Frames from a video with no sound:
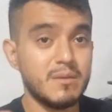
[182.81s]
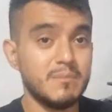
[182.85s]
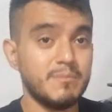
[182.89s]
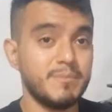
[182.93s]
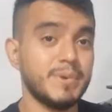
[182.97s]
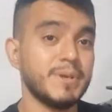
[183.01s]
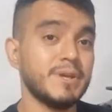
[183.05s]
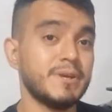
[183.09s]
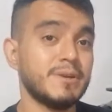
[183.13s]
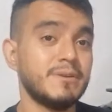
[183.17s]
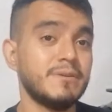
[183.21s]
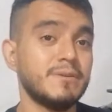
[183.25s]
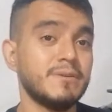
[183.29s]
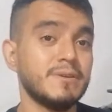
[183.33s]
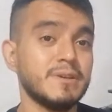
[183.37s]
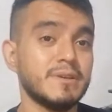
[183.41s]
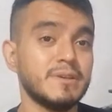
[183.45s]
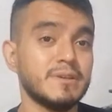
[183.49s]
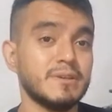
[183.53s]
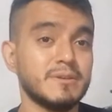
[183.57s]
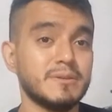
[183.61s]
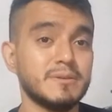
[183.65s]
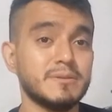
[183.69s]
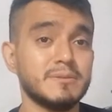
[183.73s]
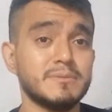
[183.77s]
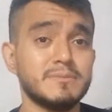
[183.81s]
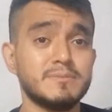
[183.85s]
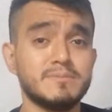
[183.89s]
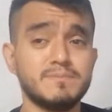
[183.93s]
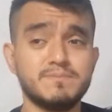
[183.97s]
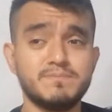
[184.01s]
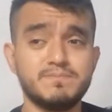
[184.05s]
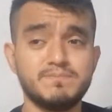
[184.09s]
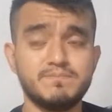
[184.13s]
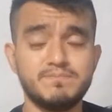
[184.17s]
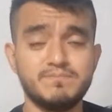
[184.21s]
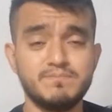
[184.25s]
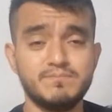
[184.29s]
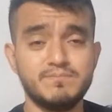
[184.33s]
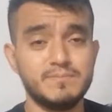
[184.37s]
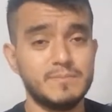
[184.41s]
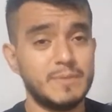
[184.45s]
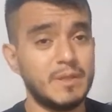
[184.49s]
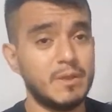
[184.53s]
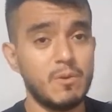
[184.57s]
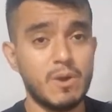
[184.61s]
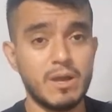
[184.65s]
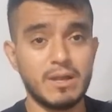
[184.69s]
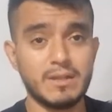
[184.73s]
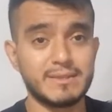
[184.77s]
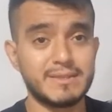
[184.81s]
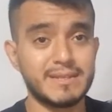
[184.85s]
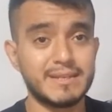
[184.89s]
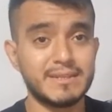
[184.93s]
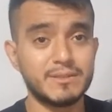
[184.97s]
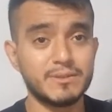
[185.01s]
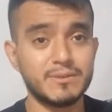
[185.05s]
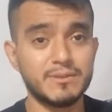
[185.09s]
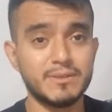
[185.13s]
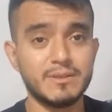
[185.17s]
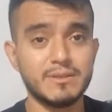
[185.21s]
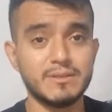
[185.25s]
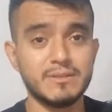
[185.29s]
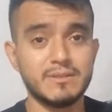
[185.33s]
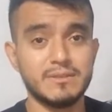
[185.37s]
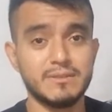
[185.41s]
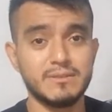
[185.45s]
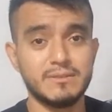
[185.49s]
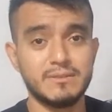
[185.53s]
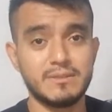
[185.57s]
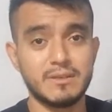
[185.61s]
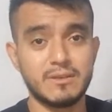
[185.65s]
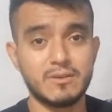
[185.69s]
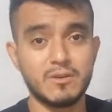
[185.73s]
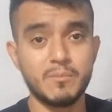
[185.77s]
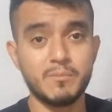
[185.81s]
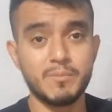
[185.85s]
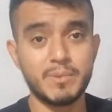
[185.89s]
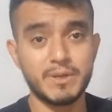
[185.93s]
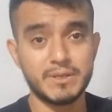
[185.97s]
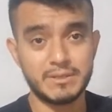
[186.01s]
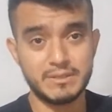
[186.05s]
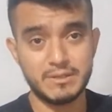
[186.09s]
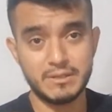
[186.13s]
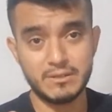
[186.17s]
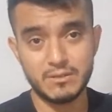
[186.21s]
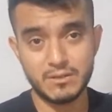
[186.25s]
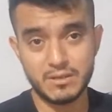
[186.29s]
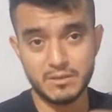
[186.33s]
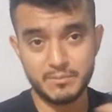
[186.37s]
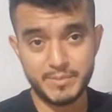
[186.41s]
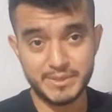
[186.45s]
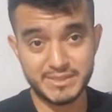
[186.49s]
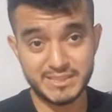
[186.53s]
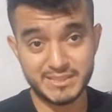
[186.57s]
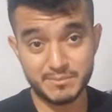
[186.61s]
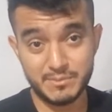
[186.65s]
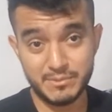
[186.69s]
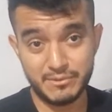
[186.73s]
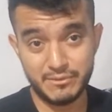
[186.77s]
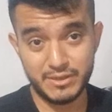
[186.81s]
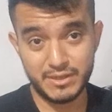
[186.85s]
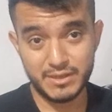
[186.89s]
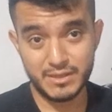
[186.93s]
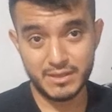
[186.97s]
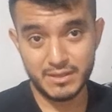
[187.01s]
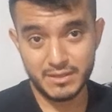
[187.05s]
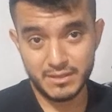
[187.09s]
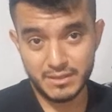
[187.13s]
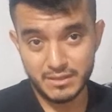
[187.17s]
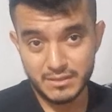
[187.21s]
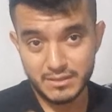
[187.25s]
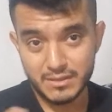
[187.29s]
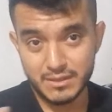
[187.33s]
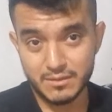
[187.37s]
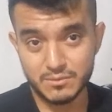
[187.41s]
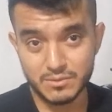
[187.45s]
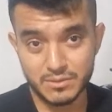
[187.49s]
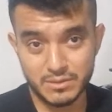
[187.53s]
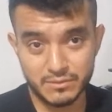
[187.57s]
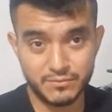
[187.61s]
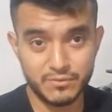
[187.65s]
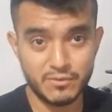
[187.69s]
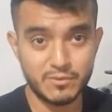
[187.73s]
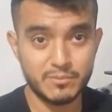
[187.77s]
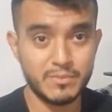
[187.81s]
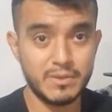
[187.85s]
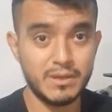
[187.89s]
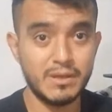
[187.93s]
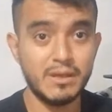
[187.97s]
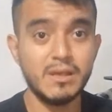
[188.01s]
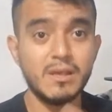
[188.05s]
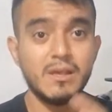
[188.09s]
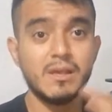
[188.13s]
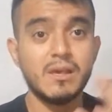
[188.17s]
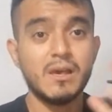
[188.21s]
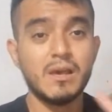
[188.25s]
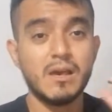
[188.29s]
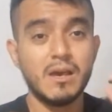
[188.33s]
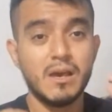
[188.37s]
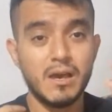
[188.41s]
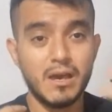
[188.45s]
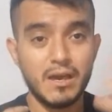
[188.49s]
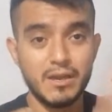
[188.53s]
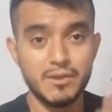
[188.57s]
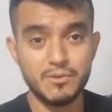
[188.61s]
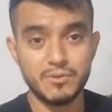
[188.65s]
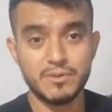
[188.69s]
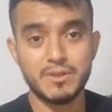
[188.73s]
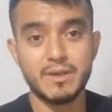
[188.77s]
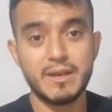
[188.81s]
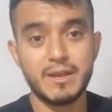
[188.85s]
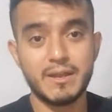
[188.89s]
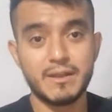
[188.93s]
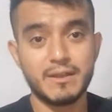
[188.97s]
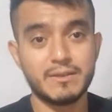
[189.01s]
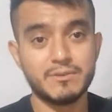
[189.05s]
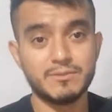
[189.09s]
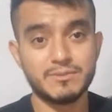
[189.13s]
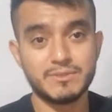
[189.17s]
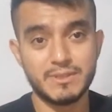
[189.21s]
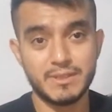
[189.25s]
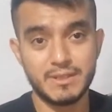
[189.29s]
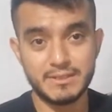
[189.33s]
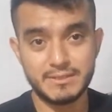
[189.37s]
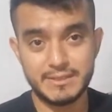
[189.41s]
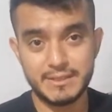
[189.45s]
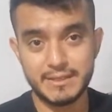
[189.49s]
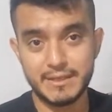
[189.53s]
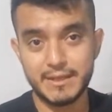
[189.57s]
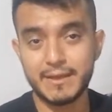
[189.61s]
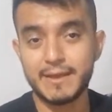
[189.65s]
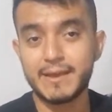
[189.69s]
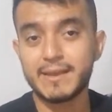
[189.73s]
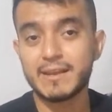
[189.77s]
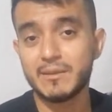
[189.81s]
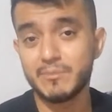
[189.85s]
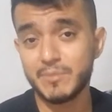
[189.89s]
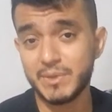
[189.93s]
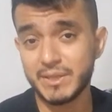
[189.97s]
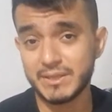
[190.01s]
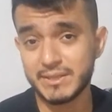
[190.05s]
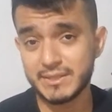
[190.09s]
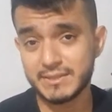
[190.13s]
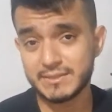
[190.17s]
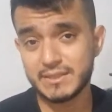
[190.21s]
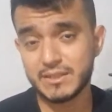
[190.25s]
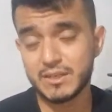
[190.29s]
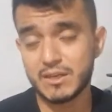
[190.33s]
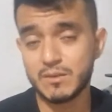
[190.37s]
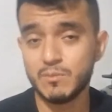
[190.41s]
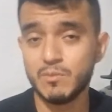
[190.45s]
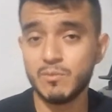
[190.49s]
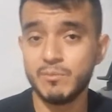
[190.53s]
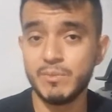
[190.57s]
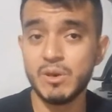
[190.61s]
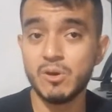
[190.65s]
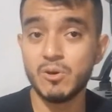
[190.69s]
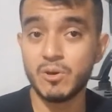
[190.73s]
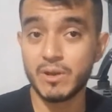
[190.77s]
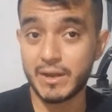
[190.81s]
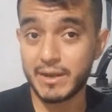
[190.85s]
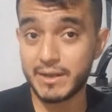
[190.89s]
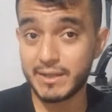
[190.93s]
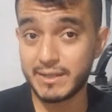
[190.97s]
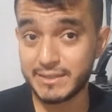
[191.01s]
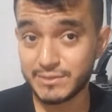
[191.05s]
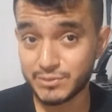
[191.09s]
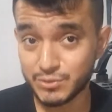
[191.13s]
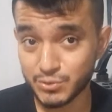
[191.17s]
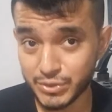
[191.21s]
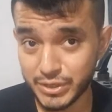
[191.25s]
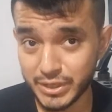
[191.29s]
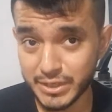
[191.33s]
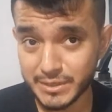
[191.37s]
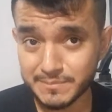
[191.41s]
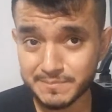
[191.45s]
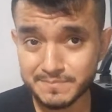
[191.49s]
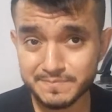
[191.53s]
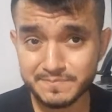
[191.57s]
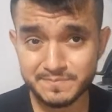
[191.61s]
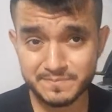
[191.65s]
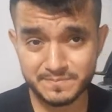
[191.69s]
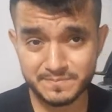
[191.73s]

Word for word: Pero eh, igual, trato de compartir lo que pasa en mi vida y de alguna forma ayudar a que ustedes tengan herramientas de cómo mejorar en la suya.